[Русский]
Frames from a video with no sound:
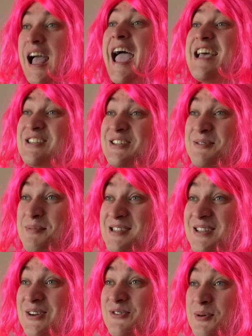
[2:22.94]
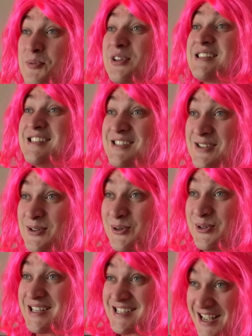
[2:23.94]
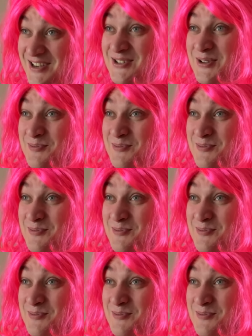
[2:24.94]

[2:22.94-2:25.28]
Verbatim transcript: А если тебя, сынок, выпрут из института, знаешь, что